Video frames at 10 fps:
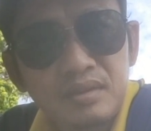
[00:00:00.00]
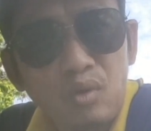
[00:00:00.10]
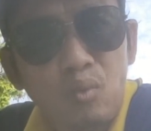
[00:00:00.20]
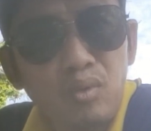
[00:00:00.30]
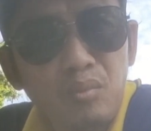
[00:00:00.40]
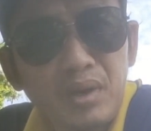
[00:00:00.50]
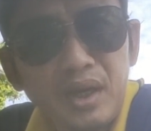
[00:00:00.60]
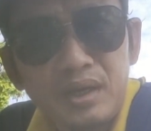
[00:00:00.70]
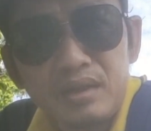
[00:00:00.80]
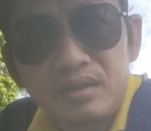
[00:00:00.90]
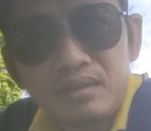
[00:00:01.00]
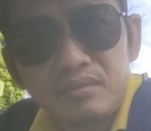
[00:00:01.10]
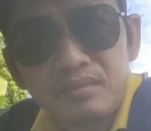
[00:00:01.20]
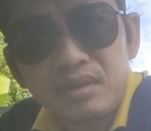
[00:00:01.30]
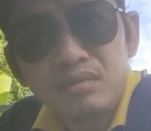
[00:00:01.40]
cụ công an gì đó
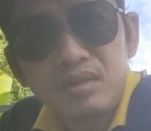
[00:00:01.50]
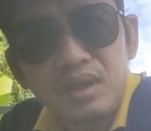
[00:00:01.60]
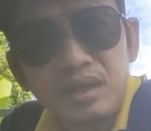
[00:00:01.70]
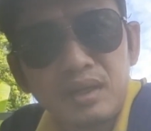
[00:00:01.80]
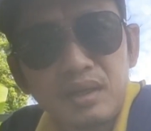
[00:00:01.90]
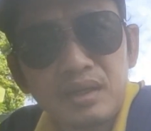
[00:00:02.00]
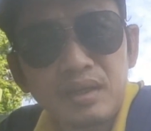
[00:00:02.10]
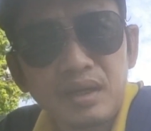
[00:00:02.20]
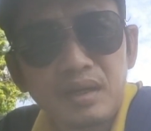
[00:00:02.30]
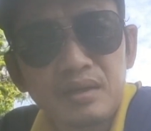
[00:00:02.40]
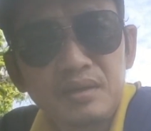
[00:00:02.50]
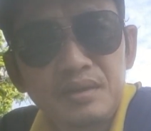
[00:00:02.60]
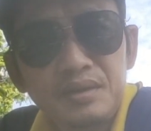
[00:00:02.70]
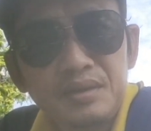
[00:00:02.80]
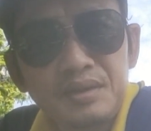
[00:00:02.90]
mà có tới hai ngàn cây vàng
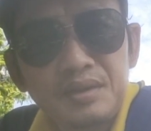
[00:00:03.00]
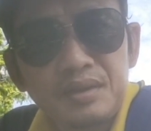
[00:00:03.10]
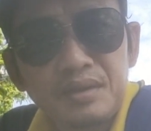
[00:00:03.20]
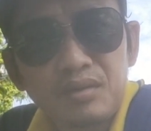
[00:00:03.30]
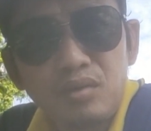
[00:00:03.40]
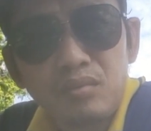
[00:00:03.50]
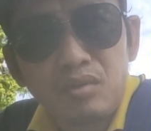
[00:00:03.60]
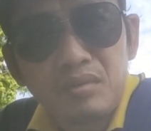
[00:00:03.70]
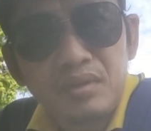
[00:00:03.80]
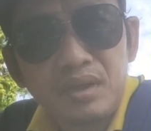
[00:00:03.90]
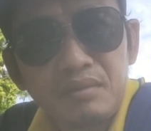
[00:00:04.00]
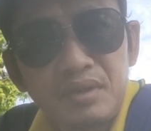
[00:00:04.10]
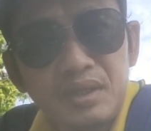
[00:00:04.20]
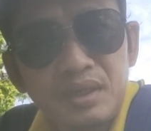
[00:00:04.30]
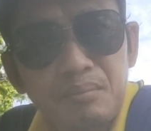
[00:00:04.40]
rồi muốn buộc về
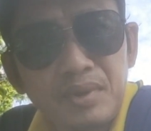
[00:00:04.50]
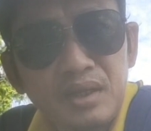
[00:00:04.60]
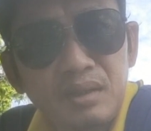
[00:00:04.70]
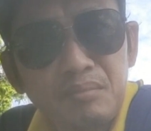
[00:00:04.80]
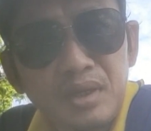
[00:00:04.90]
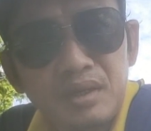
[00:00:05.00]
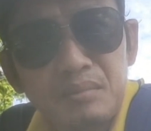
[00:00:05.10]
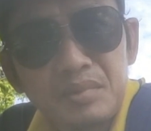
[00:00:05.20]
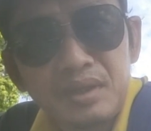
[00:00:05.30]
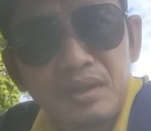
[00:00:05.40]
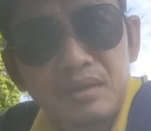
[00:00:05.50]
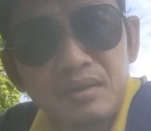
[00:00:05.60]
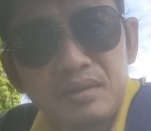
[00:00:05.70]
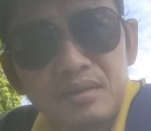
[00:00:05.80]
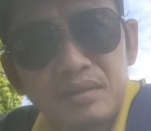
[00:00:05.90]
phải đi cầm đất cầm này cầm kia
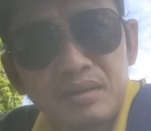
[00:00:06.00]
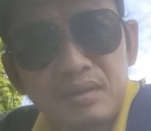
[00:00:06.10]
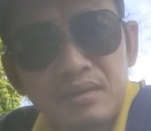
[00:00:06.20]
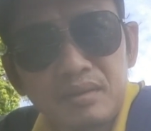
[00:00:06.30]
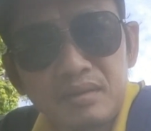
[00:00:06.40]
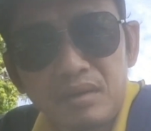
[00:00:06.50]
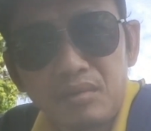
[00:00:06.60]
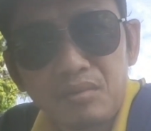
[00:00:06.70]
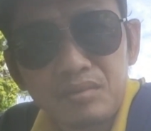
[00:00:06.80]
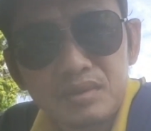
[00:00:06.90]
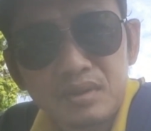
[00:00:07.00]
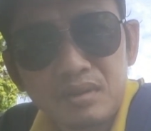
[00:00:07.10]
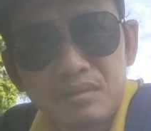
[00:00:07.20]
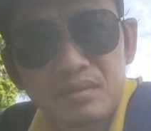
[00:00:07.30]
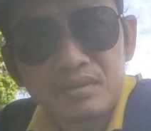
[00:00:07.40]
rồi đầu
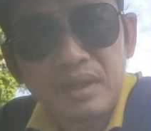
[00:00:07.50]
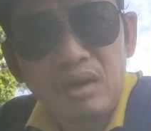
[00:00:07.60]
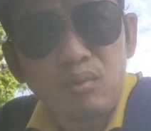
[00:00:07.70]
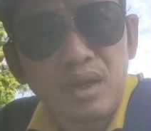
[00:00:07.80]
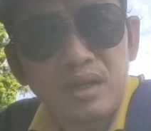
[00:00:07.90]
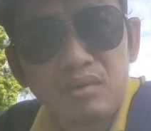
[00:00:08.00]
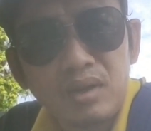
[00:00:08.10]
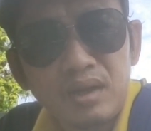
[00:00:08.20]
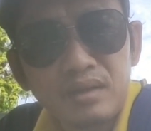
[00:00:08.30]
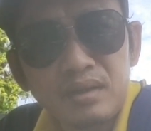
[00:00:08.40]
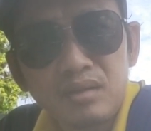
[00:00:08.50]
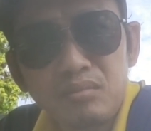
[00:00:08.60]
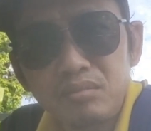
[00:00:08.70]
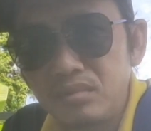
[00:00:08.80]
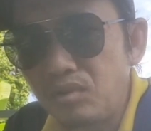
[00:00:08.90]
ờ, đảo qua đảo lại
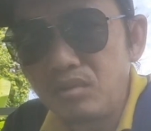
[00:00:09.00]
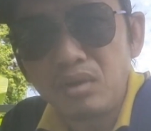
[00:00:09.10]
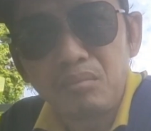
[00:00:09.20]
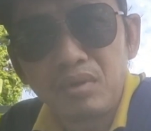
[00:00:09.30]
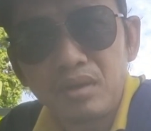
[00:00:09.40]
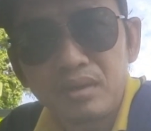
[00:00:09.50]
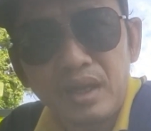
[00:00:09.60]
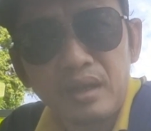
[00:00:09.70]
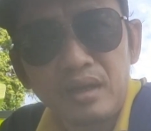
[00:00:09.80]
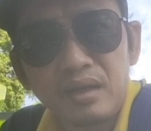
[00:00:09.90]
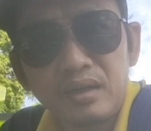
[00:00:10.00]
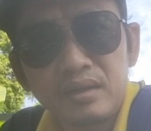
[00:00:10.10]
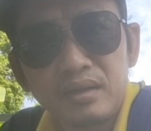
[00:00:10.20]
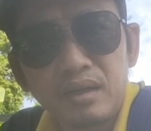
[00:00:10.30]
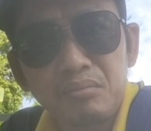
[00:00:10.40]
cũng cuối cùng ờ,
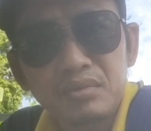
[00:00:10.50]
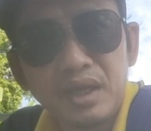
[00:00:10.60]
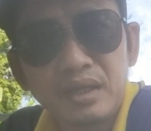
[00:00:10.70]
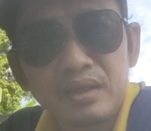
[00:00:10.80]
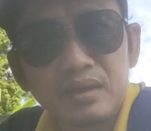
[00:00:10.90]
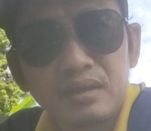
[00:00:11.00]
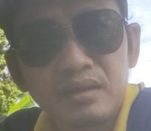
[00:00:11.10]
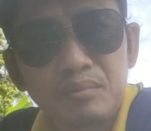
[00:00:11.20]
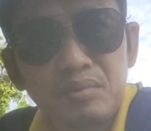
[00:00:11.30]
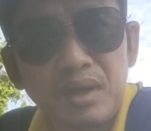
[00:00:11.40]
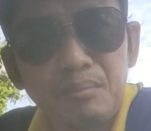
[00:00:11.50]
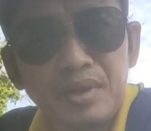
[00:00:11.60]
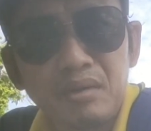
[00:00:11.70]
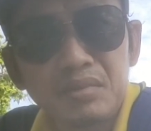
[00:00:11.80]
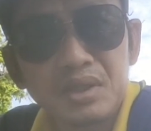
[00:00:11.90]
ờ, ông thầy
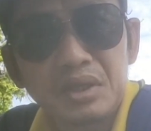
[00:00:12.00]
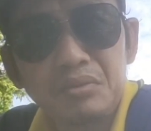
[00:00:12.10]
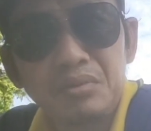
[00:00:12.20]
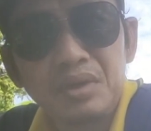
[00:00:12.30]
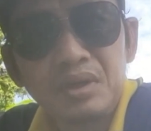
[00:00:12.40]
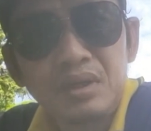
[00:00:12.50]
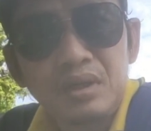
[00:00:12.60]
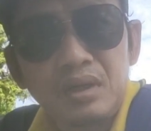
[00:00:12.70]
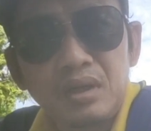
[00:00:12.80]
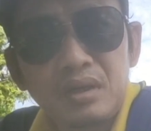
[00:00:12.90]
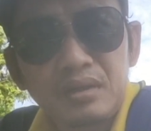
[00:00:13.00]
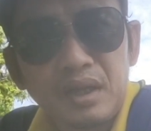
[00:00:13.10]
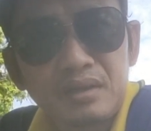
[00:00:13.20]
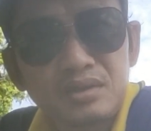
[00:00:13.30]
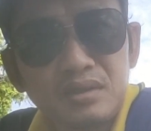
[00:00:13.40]
100 này ông đã chịu
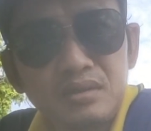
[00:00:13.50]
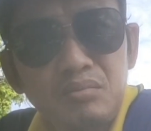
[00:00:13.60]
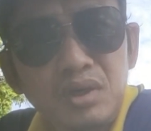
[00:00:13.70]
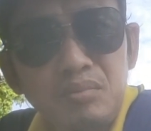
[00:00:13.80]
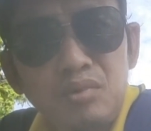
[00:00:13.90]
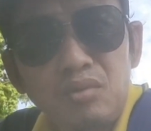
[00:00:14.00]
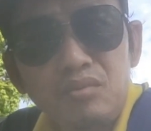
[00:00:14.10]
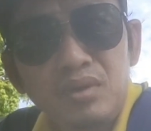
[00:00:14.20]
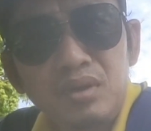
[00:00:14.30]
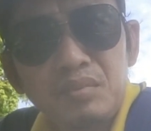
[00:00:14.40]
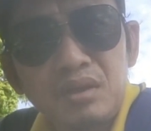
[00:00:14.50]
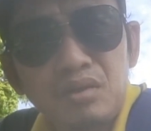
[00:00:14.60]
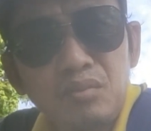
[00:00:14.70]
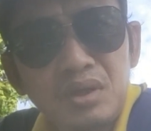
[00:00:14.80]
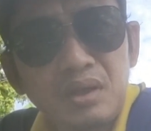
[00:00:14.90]
nhận sự đóng góp của quý mạnh
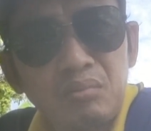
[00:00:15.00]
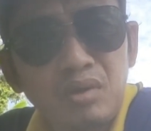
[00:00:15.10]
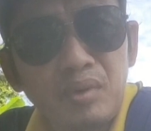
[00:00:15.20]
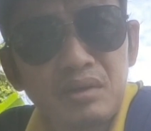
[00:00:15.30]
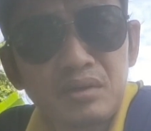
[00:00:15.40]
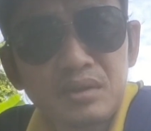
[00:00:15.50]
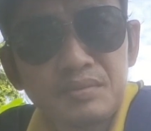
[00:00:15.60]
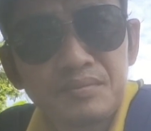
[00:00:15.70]
thường quân trong và ngoài nước